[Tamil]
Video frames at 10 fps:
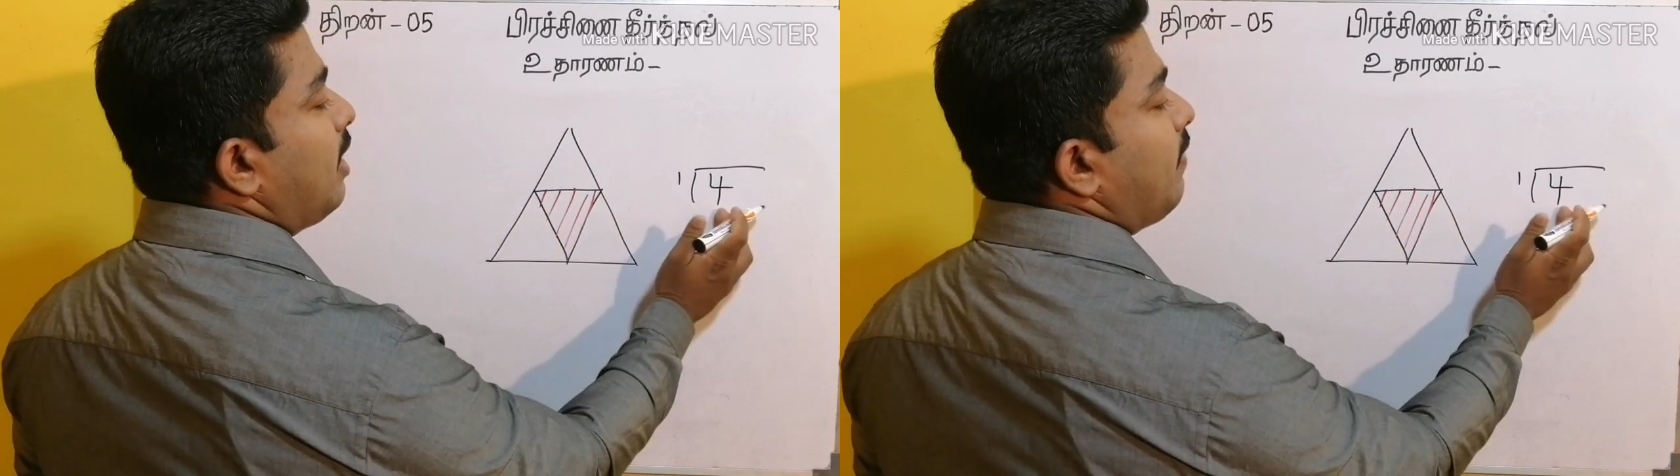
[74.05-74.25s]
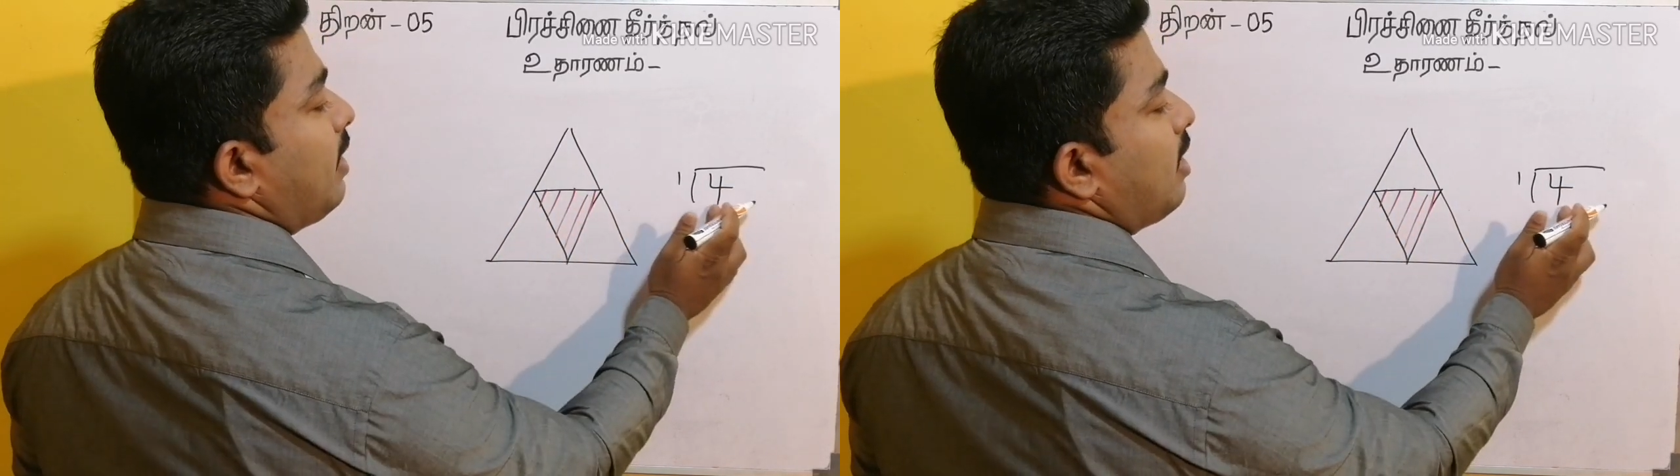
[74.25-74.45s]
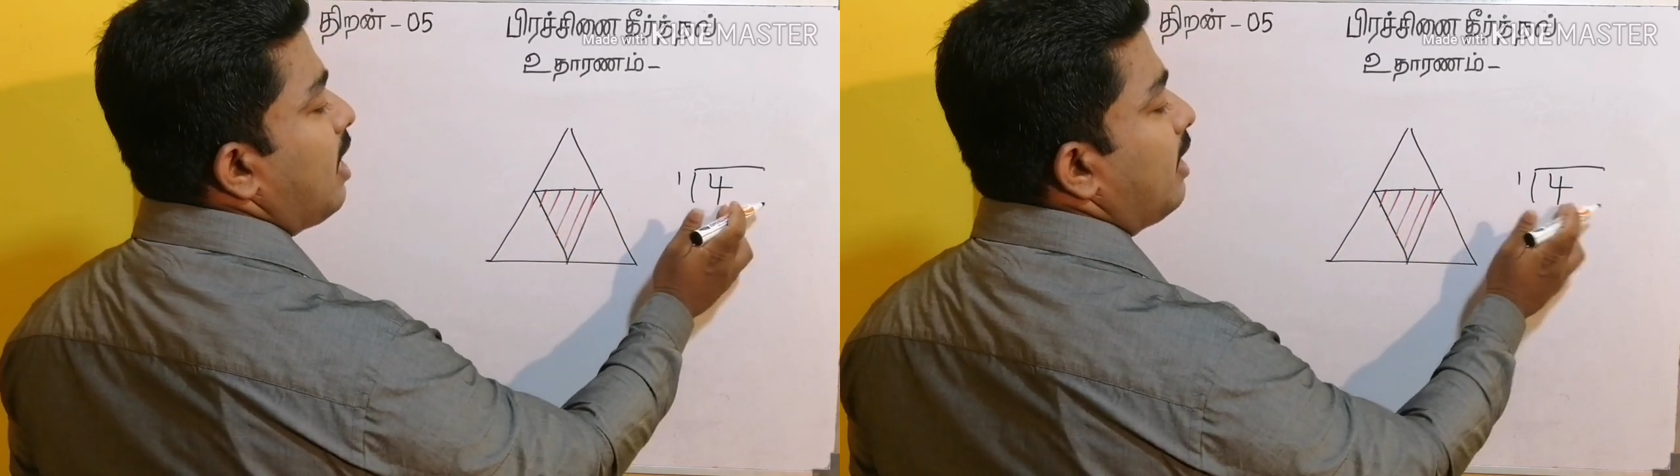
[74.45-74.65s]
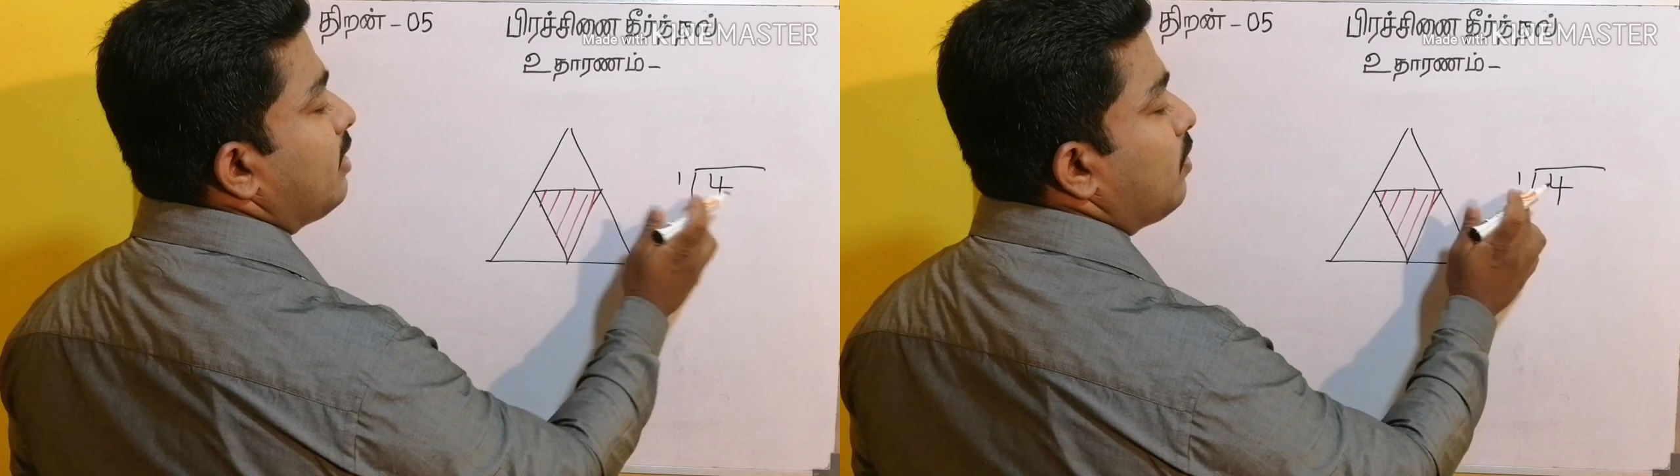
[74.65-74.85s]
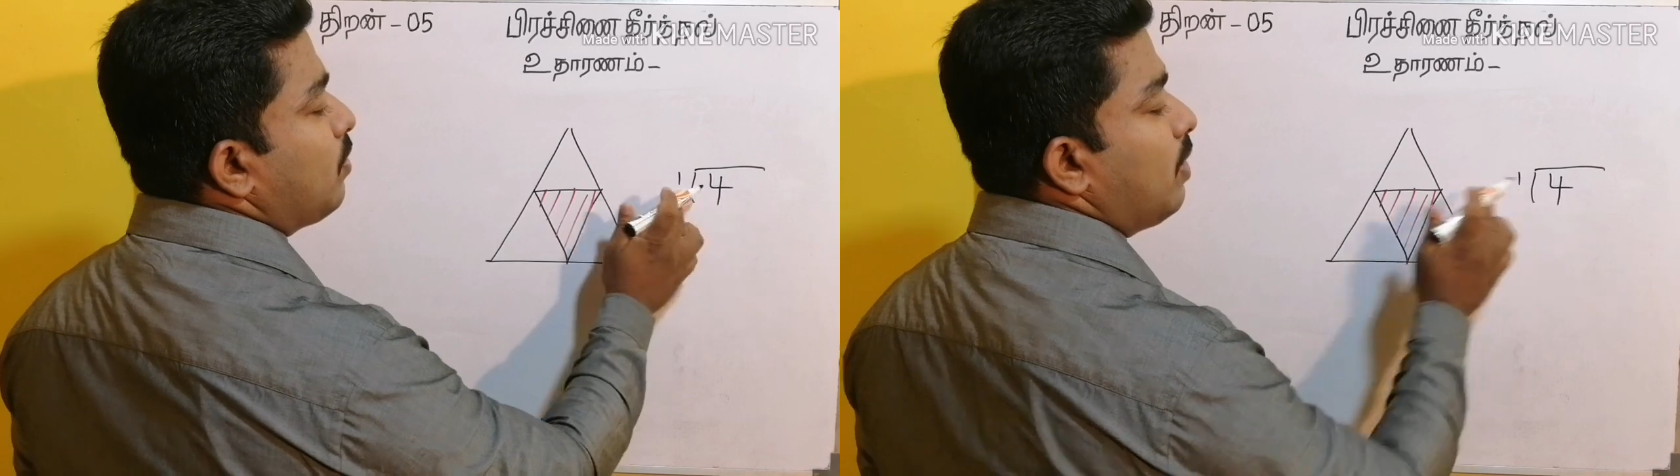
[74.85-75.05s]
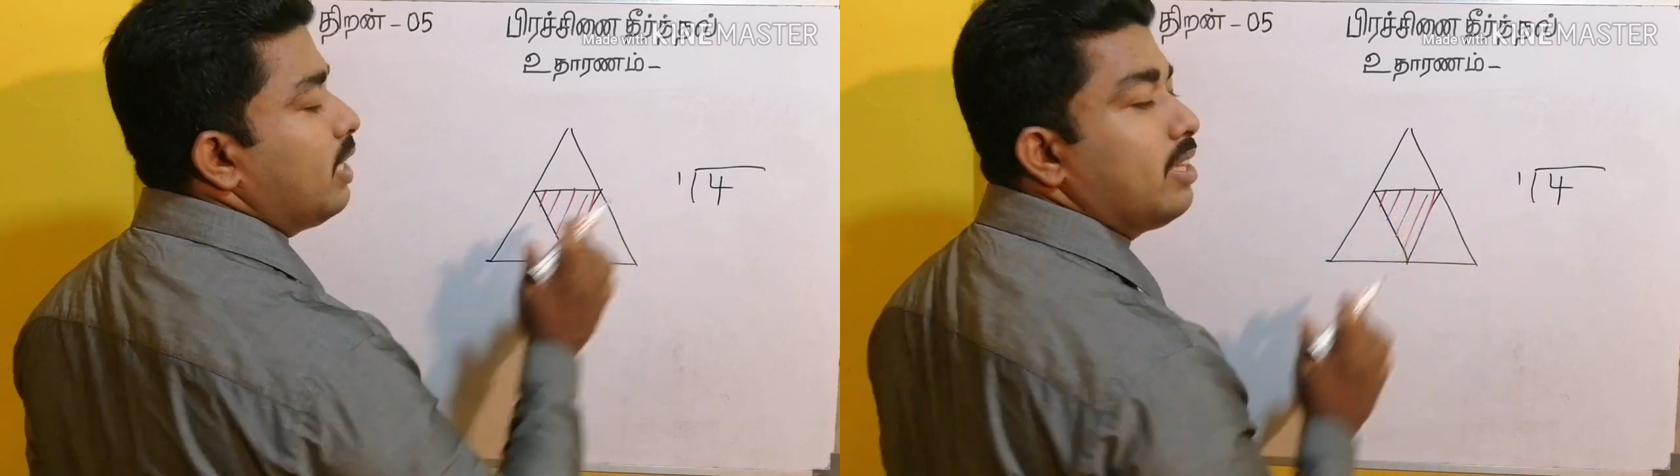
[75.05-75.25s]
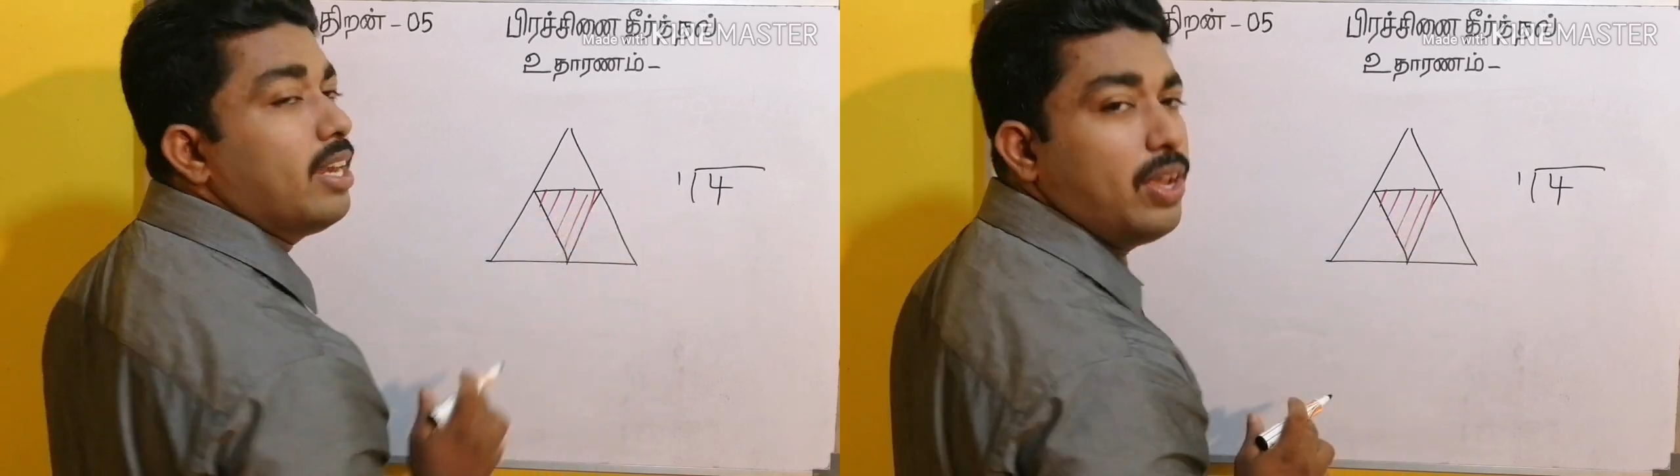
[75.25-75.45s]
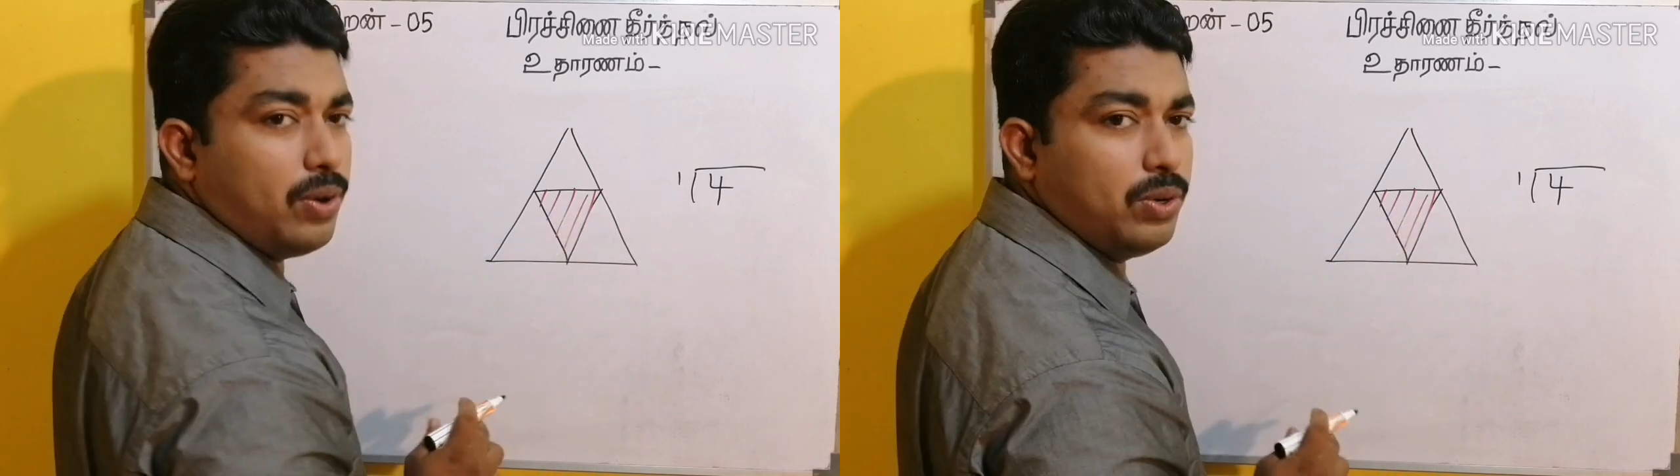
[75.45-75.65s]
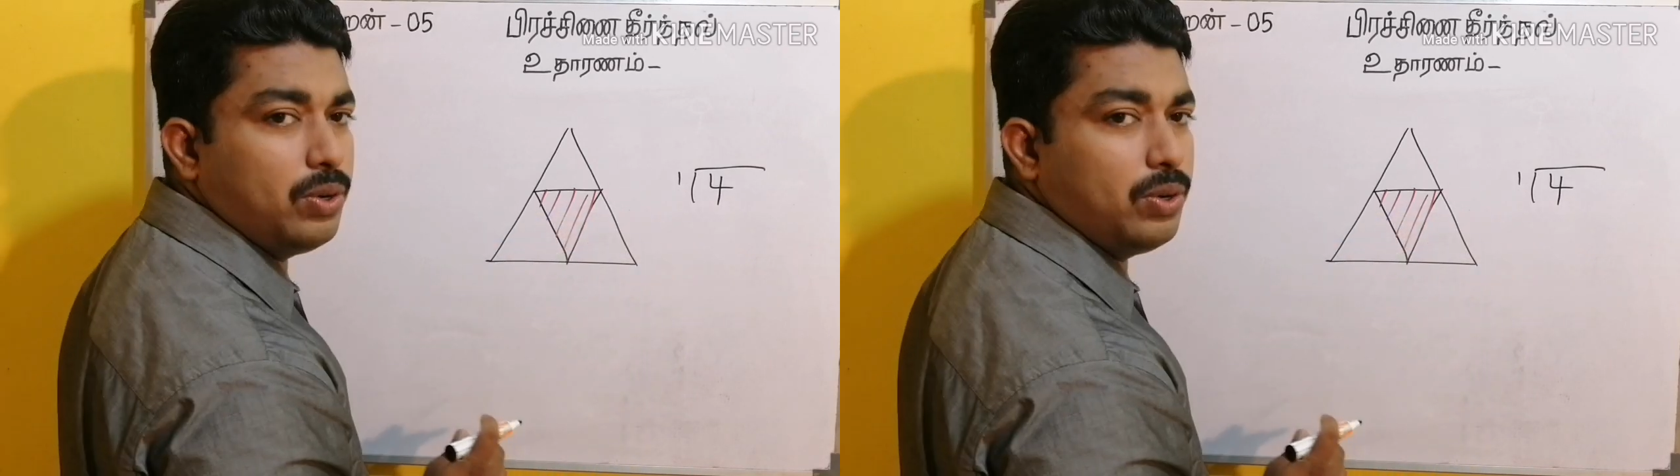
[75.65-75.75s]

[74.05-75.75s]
எனவே நான்குக்குள் எத்தனை